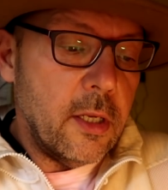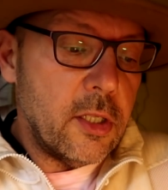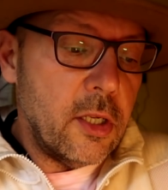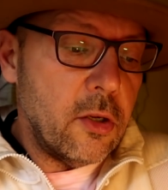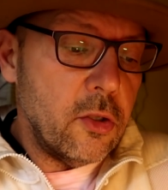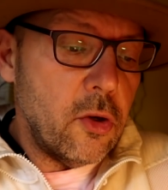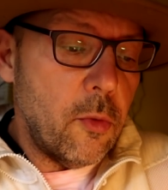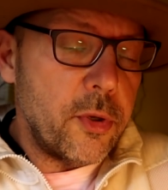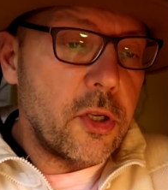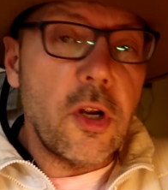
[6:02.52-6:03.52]
Jeżeli chodzi
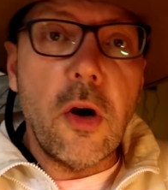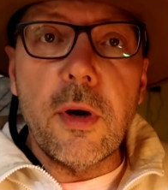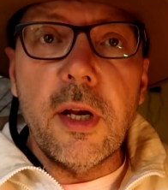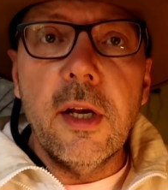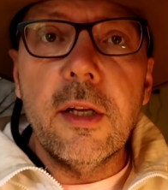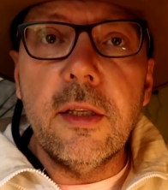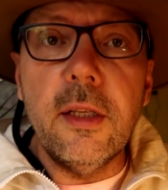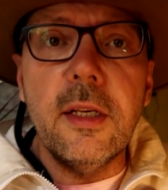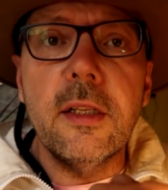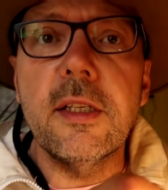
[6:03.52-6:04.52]
o pszczoły,
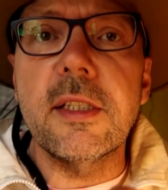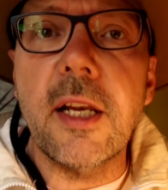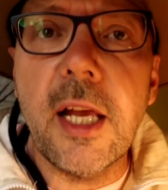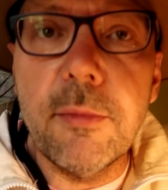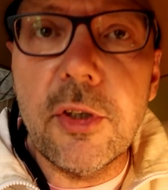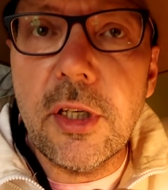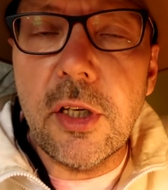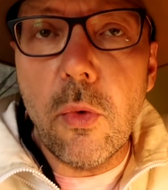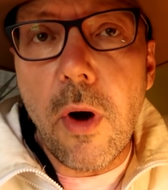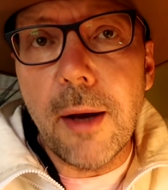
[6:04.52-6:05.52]
nigdy nie starajmy się
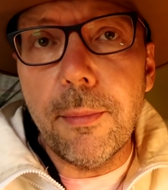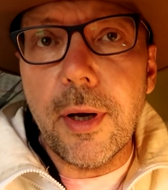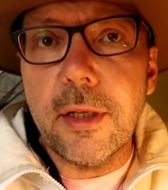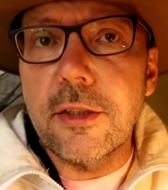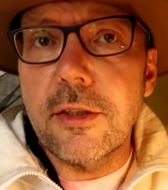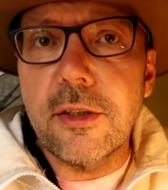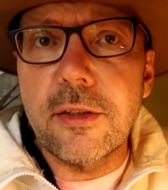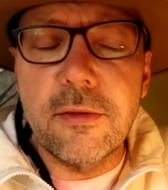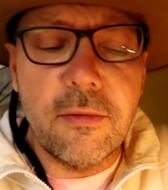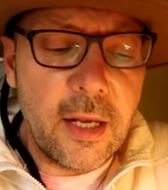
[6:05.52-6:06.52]
ich łapać,
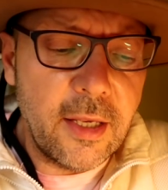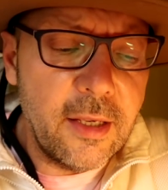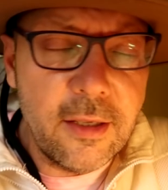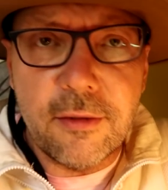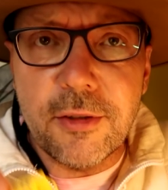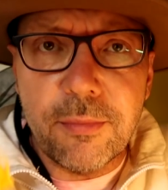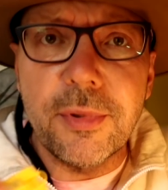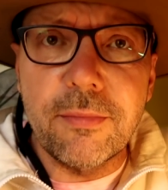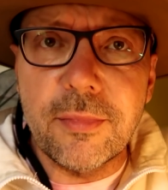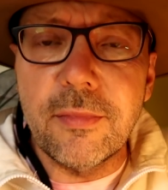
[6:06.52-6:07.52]
czy takich,
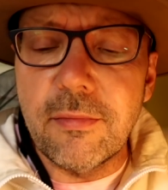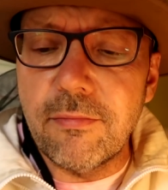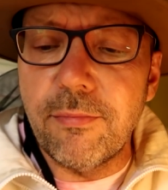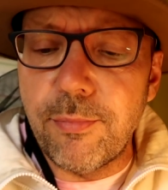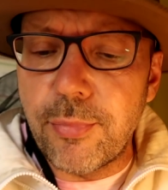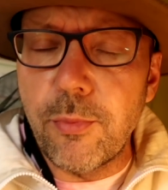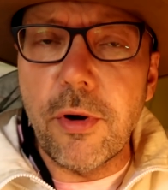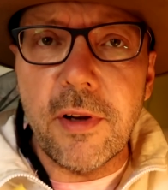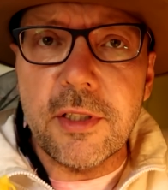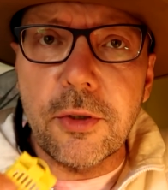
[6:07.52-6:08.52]
żeby
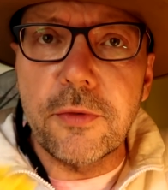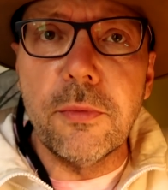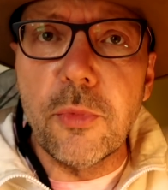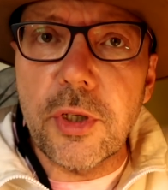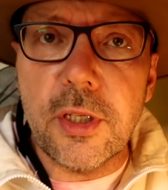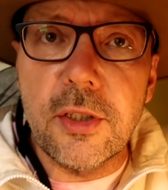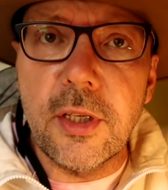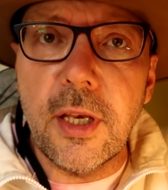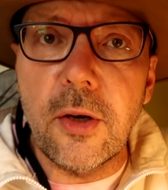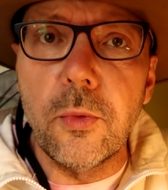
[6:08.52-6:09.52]
próbować jakoś wymuszać
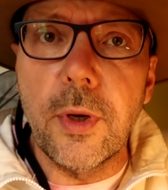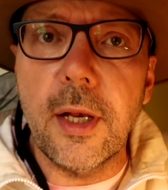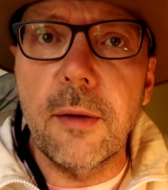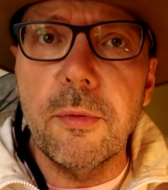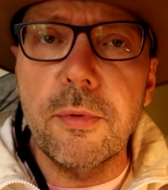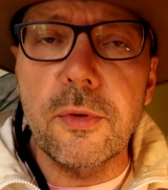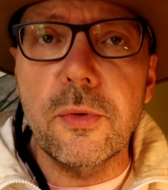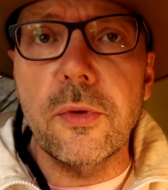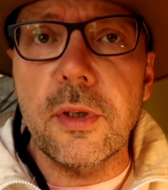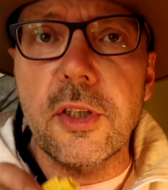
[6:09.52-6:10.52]
ich kierunek. Po
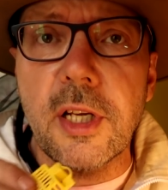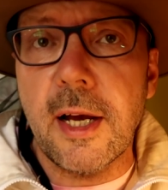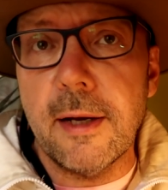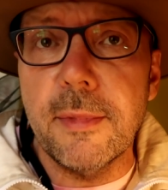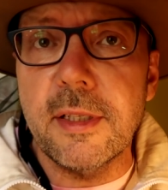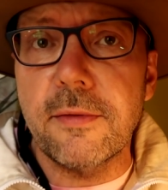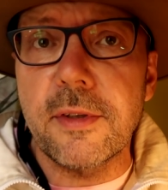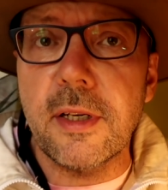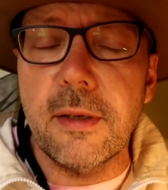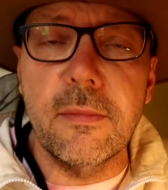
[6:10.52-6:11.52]
prostu on, czekamy
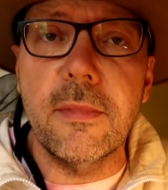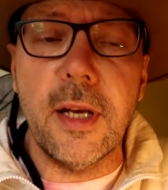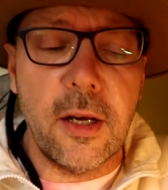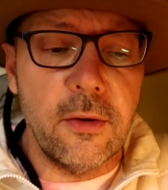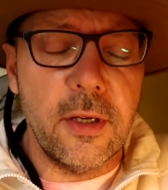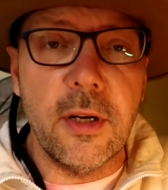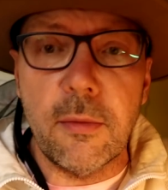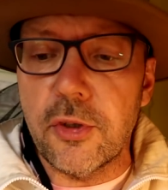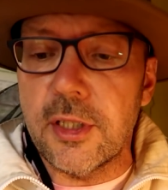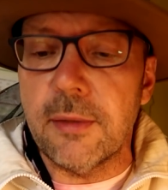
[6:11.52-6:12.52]
zawsze, jak on,
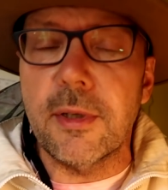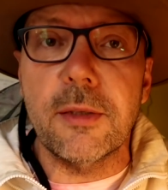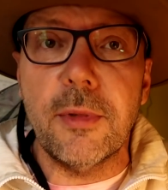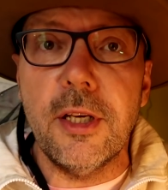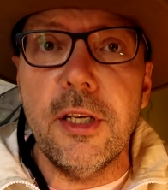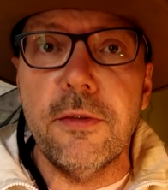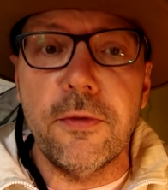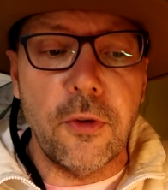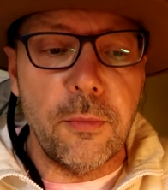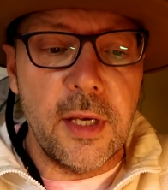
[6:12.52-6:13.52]
ona musi sama sobie iść
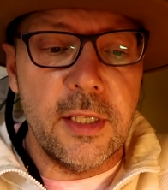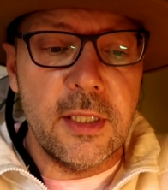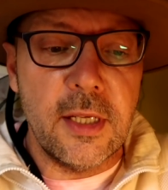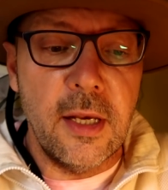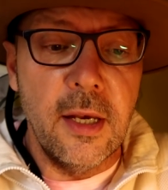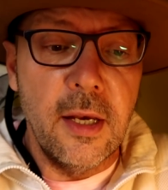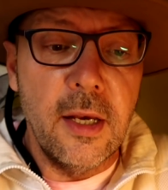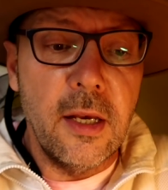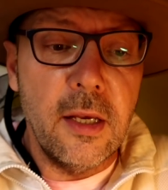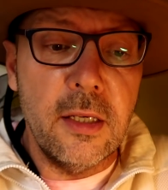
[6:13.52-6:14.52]
w to miejsce
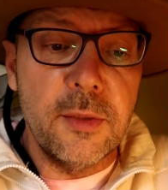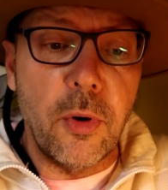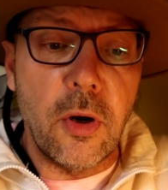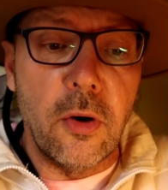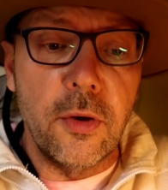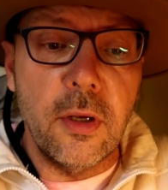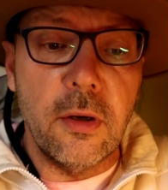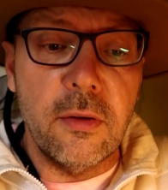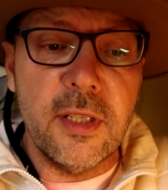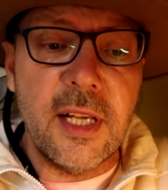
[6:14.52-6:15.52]
i
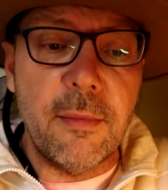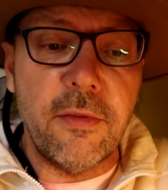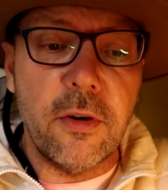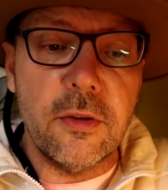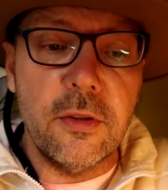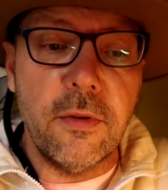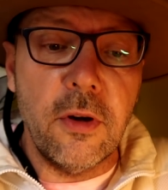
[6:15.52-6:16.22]
spokojnie ona sama wchodzi.